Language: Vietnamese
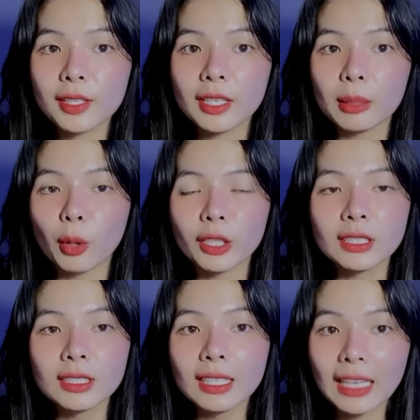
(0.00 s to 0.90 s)
Xin chào
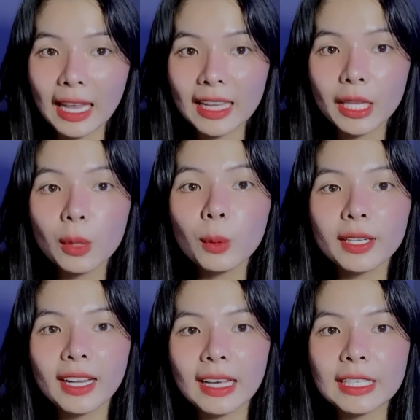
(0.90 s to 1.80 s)
mọi người, lại là
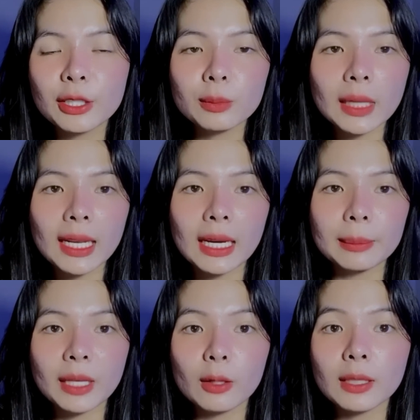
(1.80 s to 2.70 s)
Yến Quỳnh đây. Chúng ta
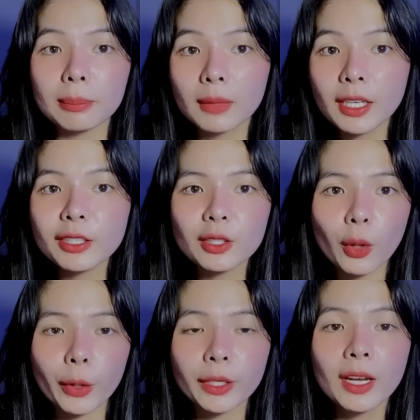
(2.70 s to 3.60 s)
lại gặp nhau ở tập mới
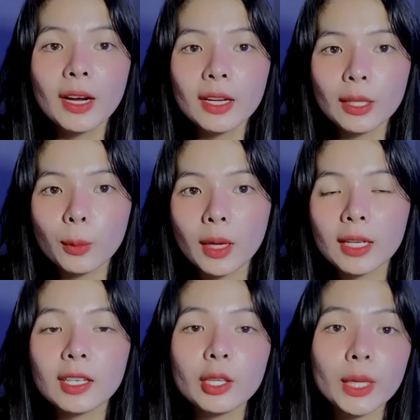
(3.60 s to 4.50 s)
nữa rồi. Thì
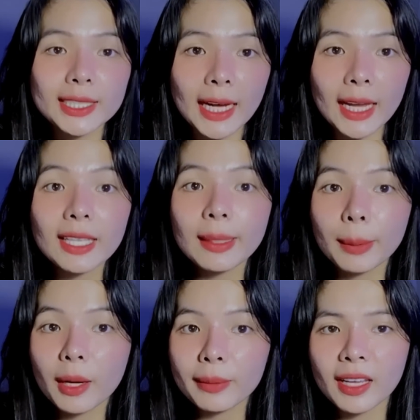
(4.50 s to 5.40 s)
Quỳnh là người truyền tải,
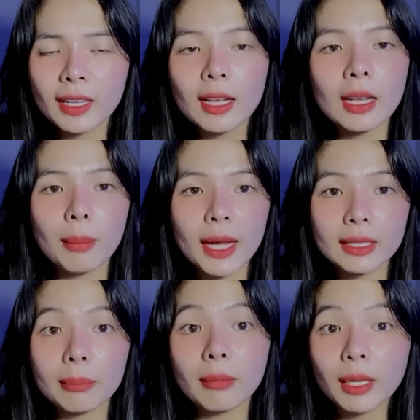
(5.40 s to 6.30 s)
tập hôm nay á, là
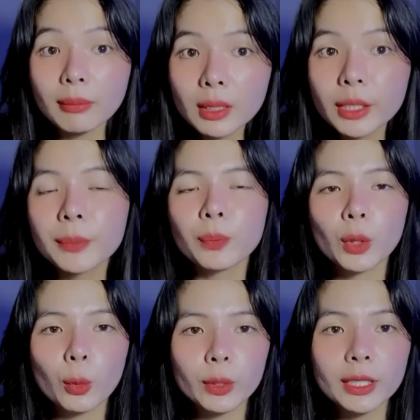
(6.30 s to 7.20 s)
370.
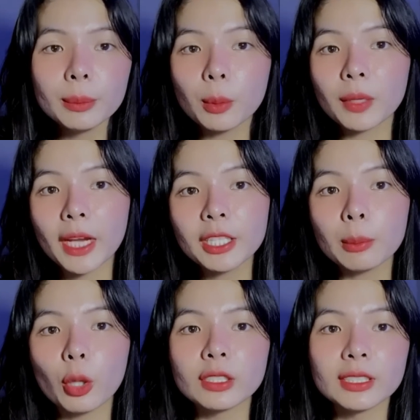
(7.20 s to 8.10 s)
Quỳnh tiếp tục
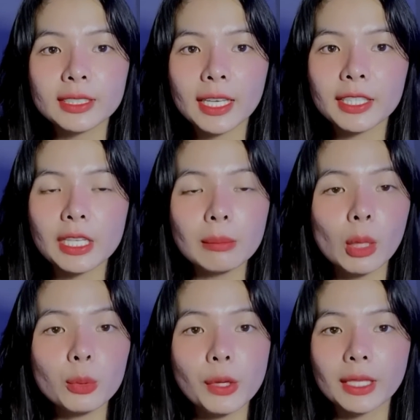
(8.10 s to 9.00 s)
kể cho mọi người nghe
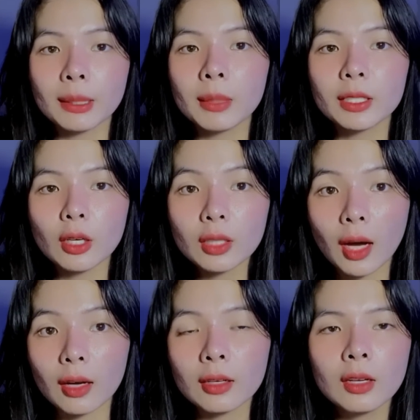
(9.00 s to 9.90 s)
những mẫu chuyện tâm linh
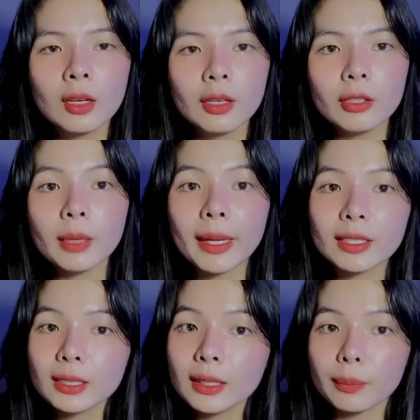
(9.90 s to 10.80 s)
có thật. Nếu các
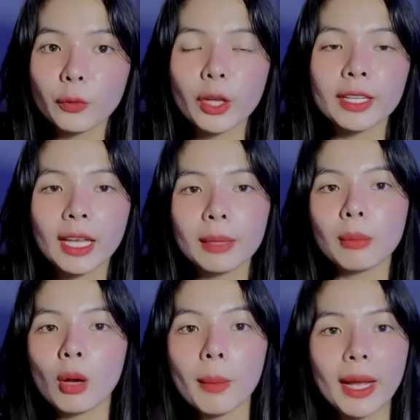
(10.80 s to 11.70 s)
bạn thích tập truyện
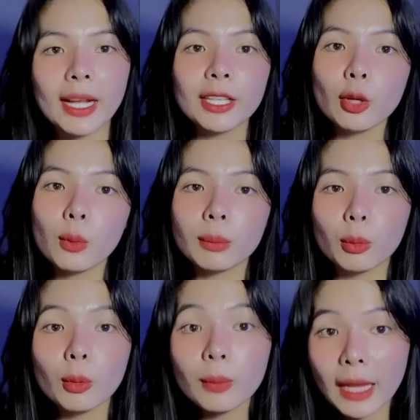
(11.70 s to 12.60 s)
này, mong các bạn hãy cho
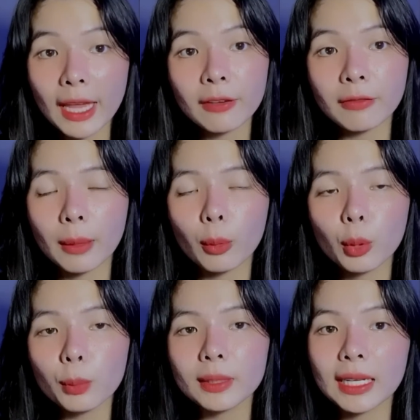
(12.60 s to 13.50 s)
Quỳnh một nút like và
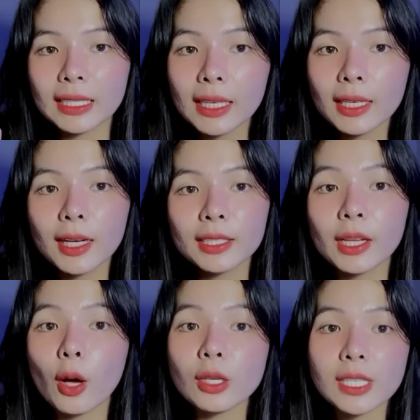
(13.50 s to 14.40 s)
một nút đăng ký
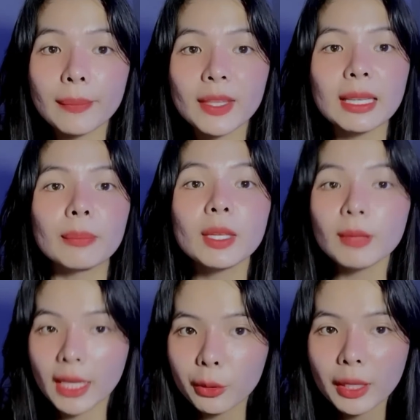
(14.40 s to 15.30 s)
kênh để đón xem những tập
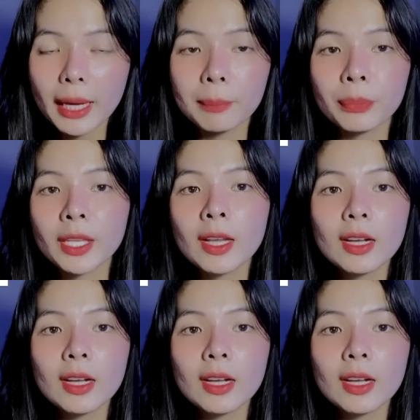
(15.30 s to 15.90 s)
tiếp theo nha.